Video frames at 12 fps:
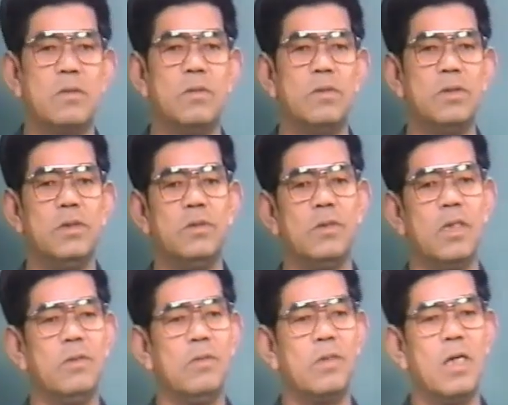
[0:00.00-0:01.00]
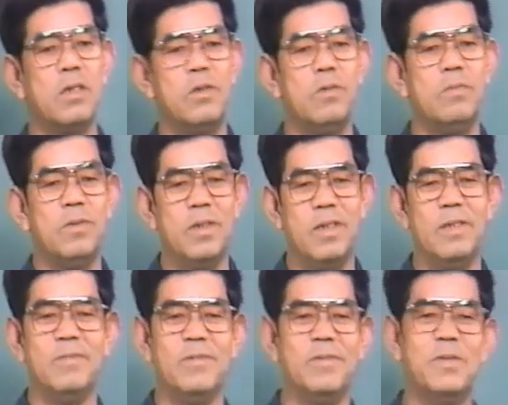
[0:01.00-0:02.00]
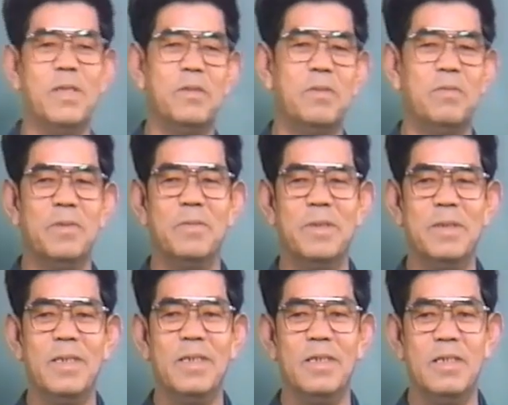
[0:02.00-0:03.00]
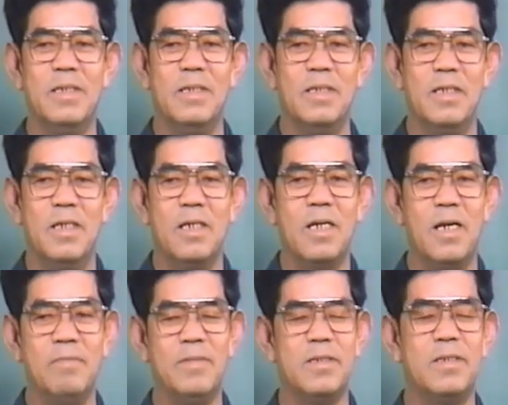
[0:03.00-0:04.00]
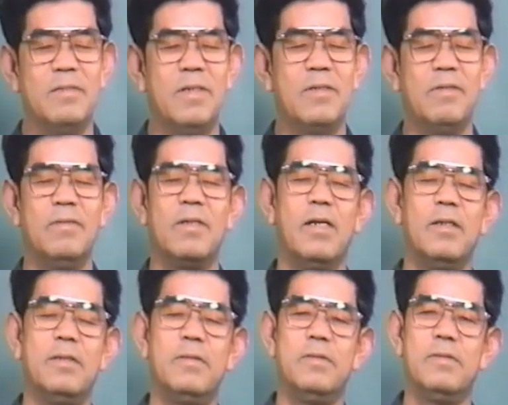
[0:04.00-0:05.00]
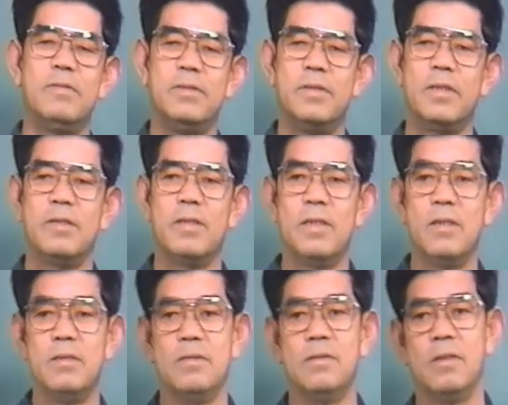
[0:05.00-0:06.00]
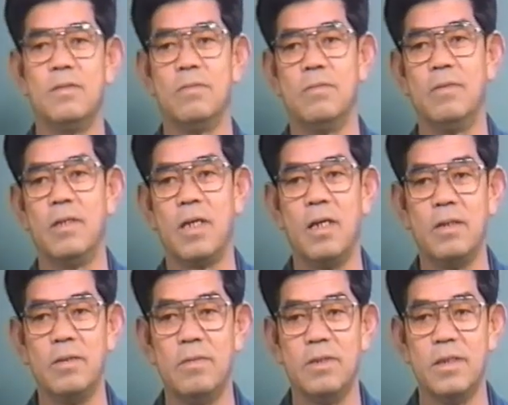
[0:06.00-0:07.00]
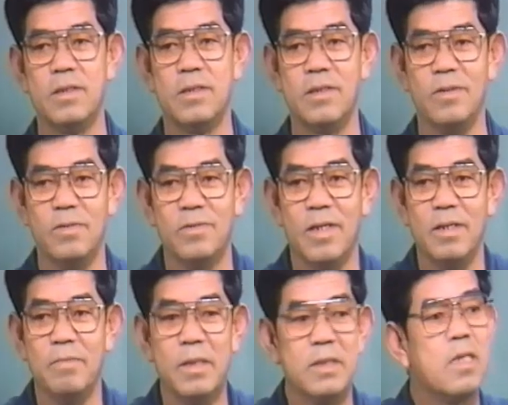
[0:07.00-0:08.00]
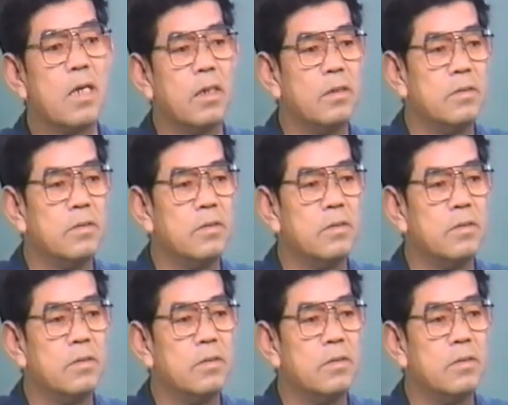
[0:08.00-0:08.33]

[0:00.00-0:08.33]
この地上界の環境問題でもそうだと思いますね。神様、この環境を良くしてくださいと言ったところで環境は絶対に良くなりません。